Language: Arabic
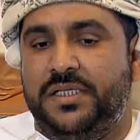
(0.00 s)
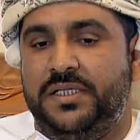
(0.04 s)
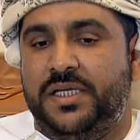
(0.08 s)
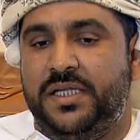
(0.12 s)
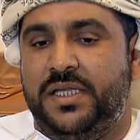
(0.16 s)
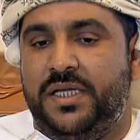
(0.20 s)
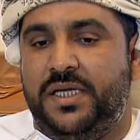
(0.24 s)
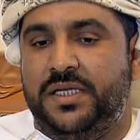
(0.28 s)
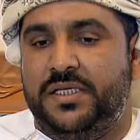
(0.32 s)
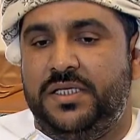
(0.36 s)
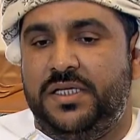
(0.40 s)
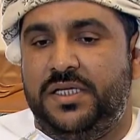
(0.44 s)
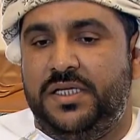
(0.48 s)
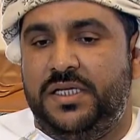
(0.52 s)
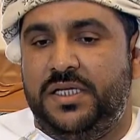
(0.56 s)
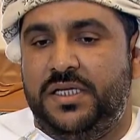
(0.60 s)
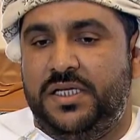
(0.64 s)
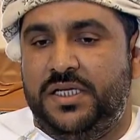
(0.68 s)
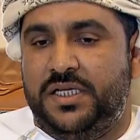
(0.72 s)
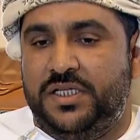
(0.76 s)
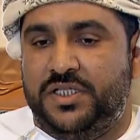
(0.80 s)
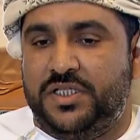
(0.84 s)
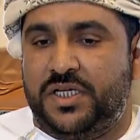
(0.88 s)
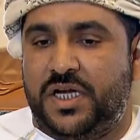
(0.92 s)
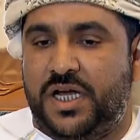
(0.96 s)
عن
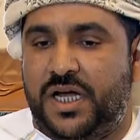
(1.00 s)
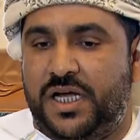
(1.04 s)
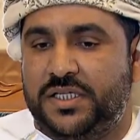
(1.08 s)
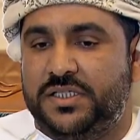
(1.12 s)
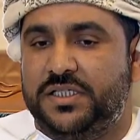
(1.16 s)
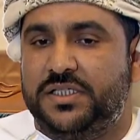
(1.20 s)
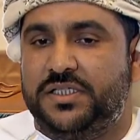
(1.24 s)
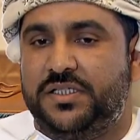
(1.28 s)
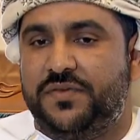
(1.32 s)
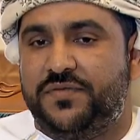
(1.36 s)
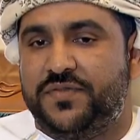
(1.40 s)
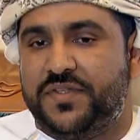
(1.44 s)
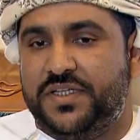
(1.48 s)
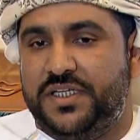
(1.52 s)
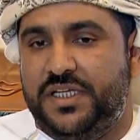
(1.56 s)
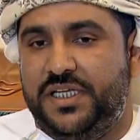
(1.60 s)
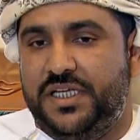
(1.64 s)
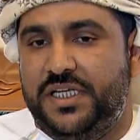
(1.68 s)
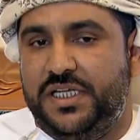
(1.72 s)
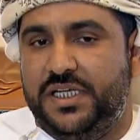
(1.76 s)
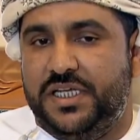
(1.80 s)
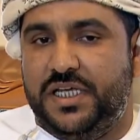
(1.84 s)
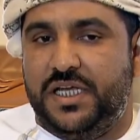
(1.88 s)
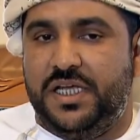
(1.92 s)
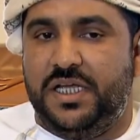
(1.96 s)
الاجراءات
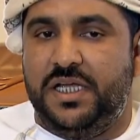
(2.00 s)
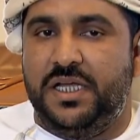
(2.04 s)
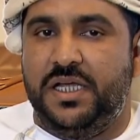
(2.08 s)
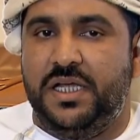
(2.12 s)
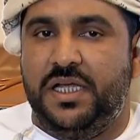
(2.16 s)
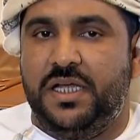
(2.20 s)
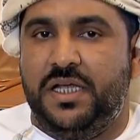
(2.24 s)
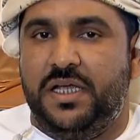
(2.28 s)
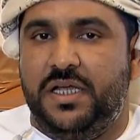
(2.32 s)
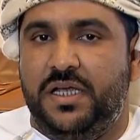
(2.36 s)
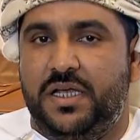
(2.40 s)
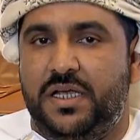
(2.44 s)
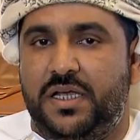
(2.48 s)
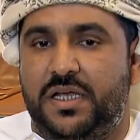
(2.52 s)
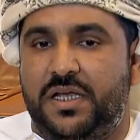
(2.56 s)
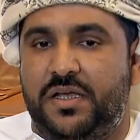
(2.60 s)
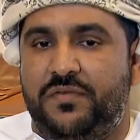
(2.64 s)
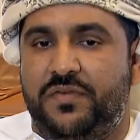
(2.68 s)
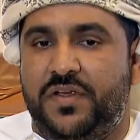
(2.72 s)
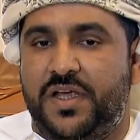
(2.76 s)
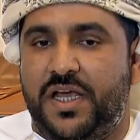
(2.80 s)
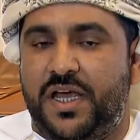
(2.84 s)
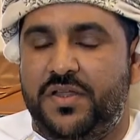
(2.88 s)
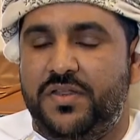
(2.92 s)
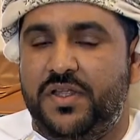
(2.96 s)
التفصيليه آه،
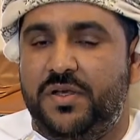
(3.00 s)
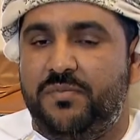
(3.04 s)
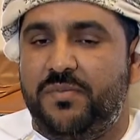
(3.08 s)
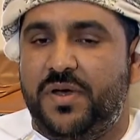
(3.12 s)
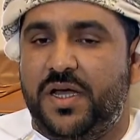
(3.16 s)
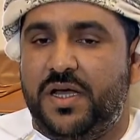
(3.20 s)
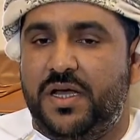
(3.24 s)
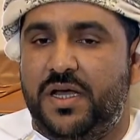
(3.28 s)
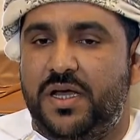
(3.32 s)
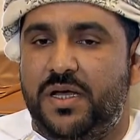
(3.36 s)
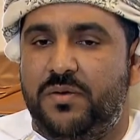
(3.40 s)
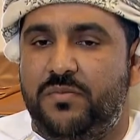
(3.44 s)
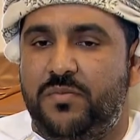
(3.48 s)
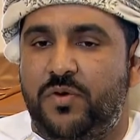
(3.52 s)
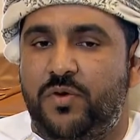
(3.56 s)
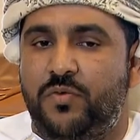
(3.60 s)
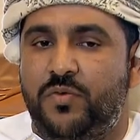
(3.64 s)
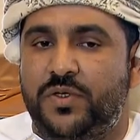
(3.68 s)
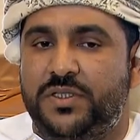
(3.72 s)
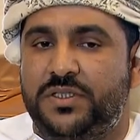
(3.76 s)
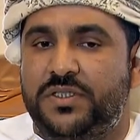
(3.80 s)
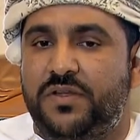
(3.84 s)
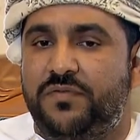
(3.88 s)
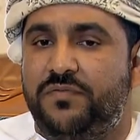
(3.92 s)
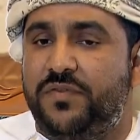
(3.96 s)
في هذا المقام هو
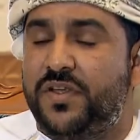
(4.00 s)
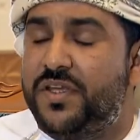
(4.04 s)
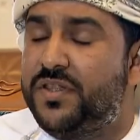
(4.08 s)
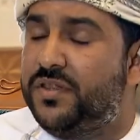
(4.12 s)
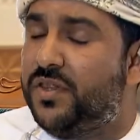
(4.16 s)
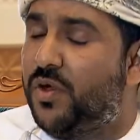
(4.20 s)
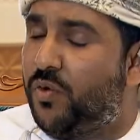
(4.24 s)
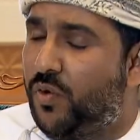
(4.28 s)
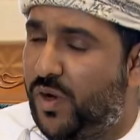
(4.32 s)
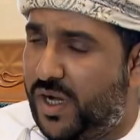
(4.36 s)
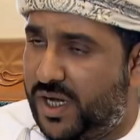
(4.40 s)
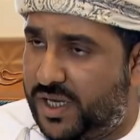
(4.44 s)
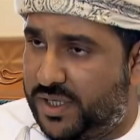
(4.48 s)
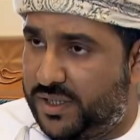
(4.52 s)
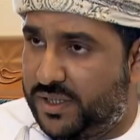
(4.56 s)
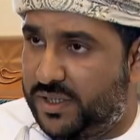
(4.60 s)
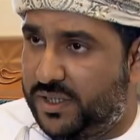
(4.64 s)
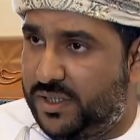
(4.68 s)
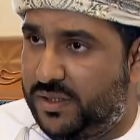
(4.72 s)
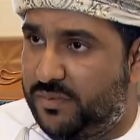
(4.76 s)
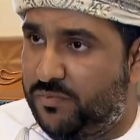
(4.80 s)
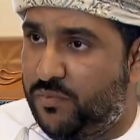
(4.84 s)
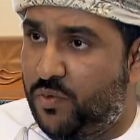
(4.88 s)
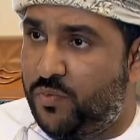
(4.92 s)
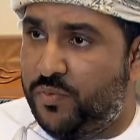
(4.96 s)
التنفيذ نوعان
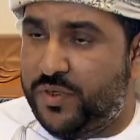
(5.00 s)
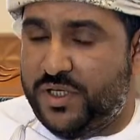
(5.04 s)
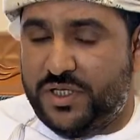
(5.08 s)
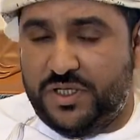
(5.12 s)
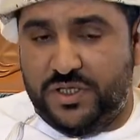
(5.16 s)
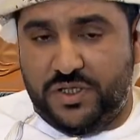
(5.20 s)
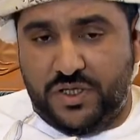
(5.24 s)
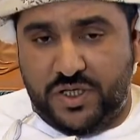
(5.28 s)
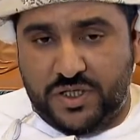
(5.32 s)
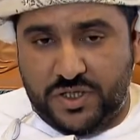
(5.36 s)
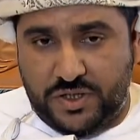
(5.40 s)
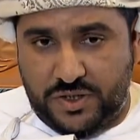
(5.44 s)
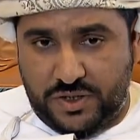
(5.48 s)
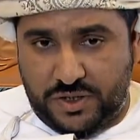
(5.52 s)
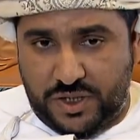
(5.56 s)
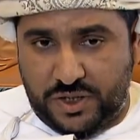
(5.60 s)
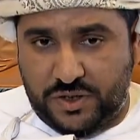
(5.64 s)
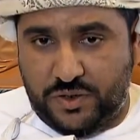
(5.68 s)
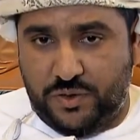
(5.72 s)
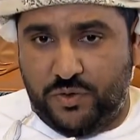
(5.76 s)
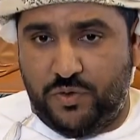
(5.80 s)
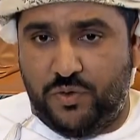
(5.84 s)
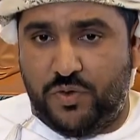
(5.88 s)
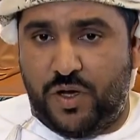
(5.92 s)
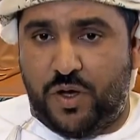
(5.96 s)
ممكن
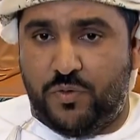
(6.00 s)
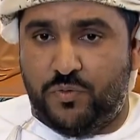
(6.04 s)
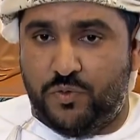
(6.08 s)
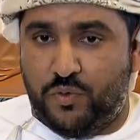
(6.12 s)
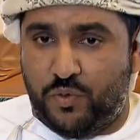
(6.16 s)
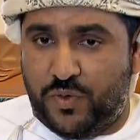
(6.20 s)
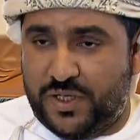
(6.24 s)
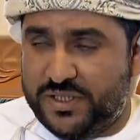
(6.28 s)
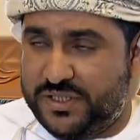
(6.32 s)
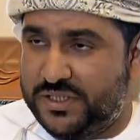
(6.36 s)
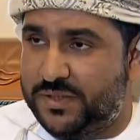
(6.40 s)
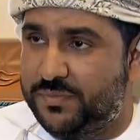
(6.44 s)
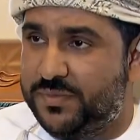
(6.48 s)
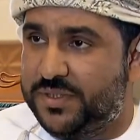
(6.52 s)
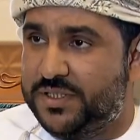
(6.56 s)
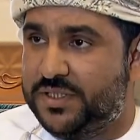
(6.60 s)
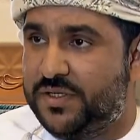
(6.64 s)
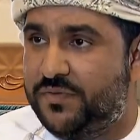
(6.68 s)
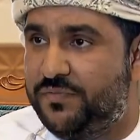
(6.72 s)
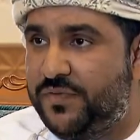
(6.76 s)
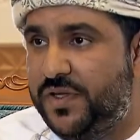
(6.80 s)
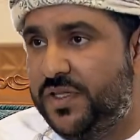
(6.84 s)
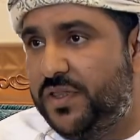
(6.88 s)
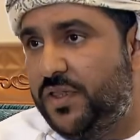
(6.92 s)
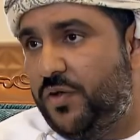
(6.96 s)
نطلق أو نقسم
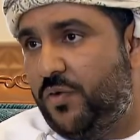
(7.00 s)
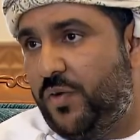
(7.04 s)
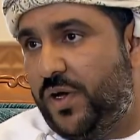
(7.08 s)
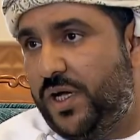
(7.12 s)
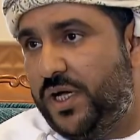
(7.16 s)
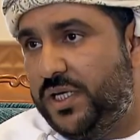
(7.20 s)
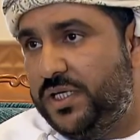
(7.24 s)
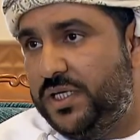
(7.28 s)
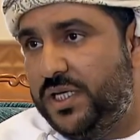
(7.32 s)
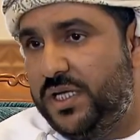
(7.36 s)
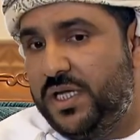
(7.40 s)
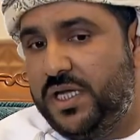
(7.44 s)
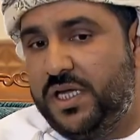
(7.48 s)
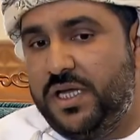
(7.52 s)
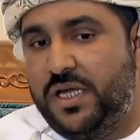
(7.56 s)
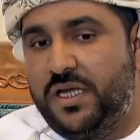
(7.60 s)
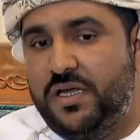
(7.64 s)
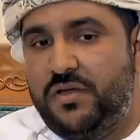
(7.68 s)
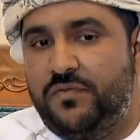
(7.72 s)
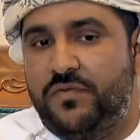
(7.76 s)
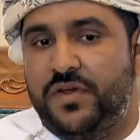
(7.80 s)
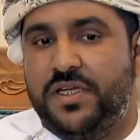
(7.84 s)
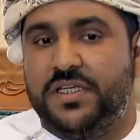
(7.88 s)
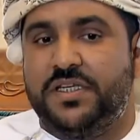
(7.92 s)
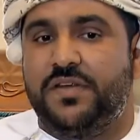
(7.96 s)
التنفيذ نوعان
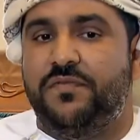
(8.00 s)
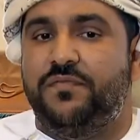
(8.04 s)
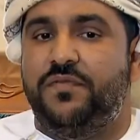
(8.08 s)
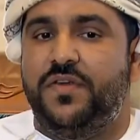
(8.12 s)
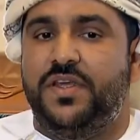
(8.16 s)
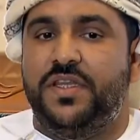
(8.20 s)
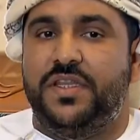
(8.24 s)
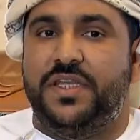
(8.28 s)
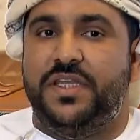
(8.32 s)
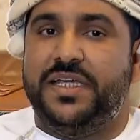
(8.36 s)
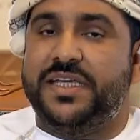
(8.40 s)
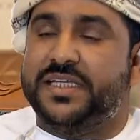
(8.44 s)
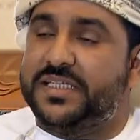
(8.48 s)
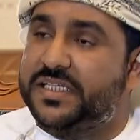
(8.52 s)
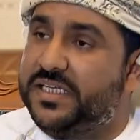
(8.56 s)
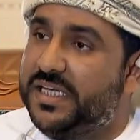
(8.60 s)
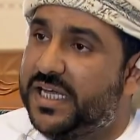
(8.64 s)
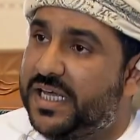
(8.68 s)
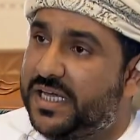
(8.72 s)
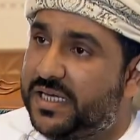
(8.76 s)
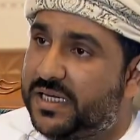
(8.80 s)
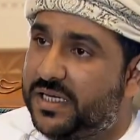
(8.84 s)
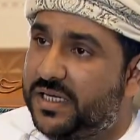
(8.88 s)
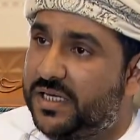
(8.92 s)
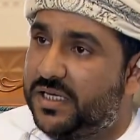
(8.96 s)
في تنفيذ
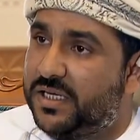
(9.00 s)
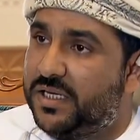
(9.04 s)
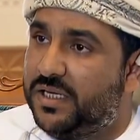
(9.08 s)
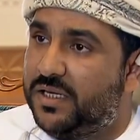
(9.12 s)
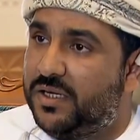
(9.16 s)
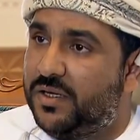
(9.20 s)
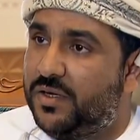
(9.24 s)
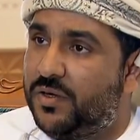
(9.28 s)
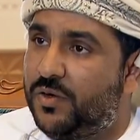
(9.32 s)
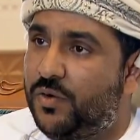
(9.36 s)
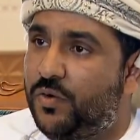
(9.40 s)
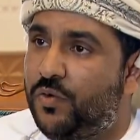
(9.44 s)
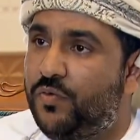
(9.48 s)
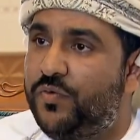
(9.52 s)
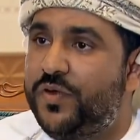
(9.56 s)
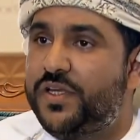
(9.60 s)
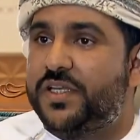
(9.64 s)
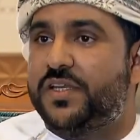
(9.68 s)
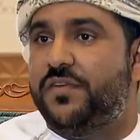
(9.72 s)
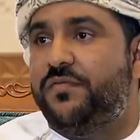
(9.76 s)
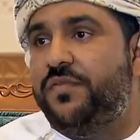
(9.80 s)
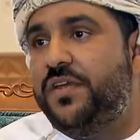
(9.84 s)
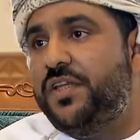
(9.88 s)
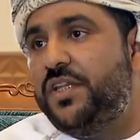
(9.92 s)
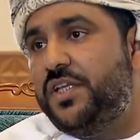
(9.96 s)
اختياري وفي
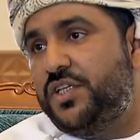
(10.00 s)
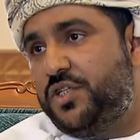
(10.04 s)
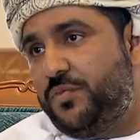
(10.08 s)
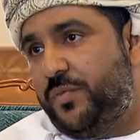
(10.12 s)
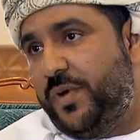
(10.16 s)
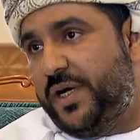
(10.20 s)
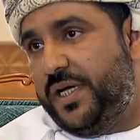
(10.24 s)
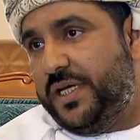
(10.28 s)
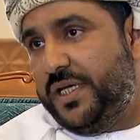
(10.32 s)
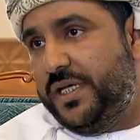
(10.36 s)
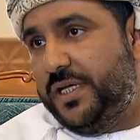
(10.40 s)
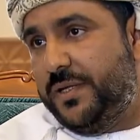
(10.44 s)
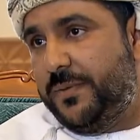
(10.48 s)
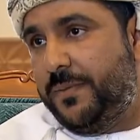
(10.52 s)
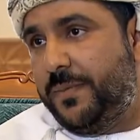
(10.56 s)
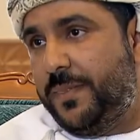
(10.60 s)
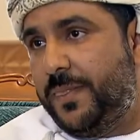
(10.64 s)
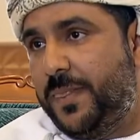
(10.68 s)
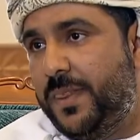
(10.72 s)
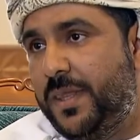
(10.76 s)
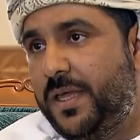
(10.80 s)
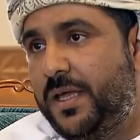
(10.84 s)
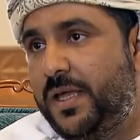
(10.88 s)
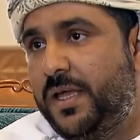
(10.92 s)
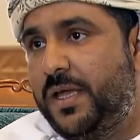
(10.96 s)
تنفيذ إجباري
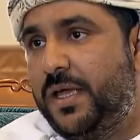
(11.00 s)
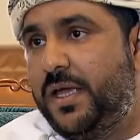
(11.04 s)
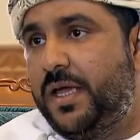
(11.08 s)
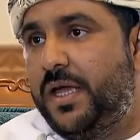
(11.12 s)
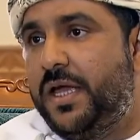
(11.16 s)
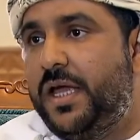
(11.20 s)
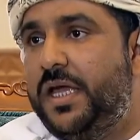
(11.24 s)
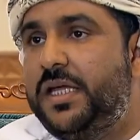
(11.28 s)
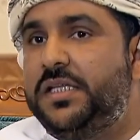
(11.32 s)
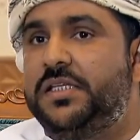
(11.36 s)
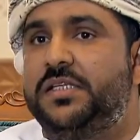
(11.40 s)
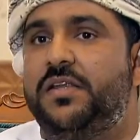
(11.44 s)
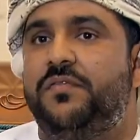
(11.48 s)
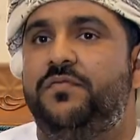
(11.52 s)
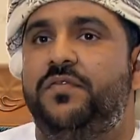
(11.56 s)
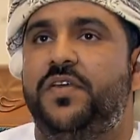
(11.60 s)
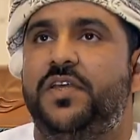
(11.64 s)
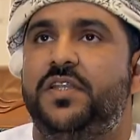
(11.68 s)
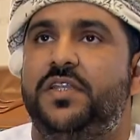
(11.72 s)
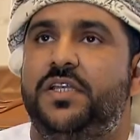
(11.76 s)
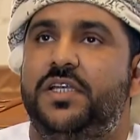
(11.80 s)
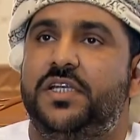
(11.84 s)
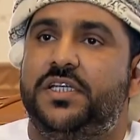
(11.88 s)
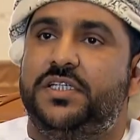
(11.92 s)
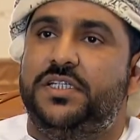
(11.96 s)
التنفيذ
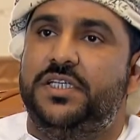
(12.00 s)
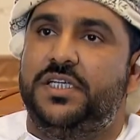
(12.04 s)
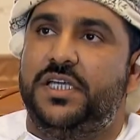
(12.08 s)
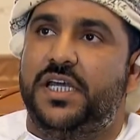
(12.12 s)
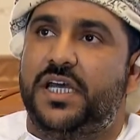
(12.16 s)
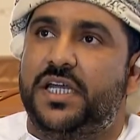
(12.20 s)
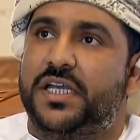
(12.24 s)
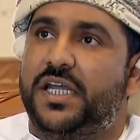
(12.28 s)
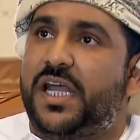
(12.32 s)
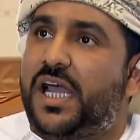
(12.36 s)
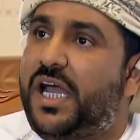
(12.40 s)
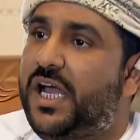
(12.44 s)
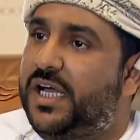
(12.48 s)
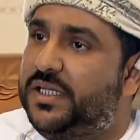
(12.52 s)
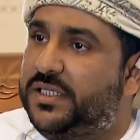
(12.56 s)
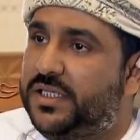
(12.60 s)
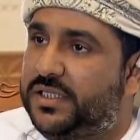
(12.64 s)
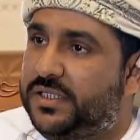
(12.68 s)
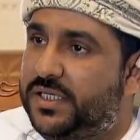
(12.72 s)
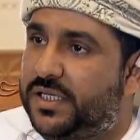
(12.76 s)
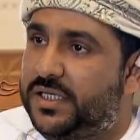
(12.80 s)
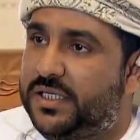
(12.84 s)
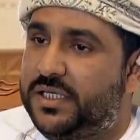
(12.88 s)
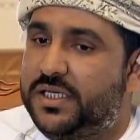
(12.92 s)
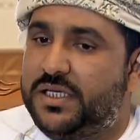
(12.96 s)
الاختياري
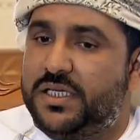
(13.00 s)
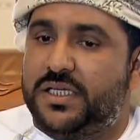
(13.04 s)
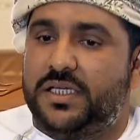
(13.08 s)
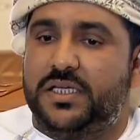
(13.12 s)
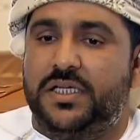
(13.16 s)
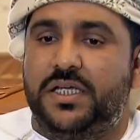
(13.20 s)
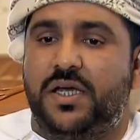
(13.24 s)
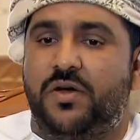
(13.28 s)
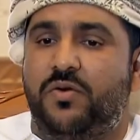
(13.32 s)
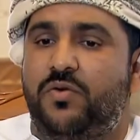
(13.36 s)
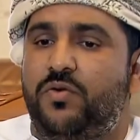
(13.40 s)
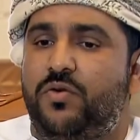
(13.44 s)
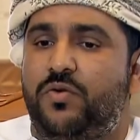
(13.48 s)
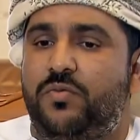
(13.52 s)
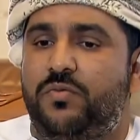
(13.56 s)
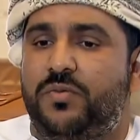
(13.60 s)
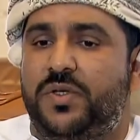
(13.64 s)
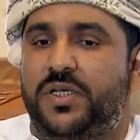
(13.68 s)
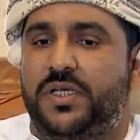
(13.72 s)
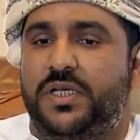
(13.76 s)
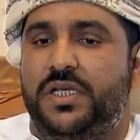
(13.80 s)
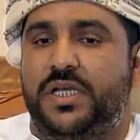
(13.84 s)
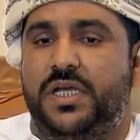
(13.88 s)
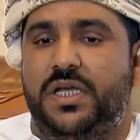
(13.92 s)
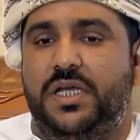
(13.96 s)
عادة يقوم
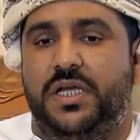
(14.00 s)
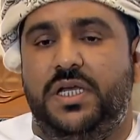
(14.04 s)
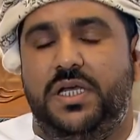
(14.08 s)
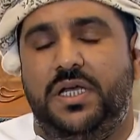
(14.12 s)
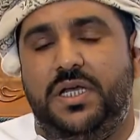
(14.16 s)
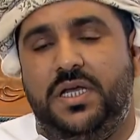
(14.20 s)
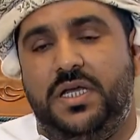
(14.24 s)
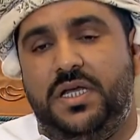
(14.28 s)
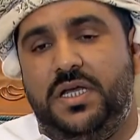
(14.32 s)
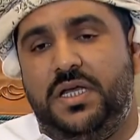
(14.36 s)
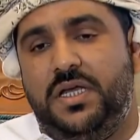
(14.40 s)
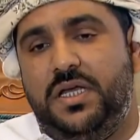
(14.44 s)
آه،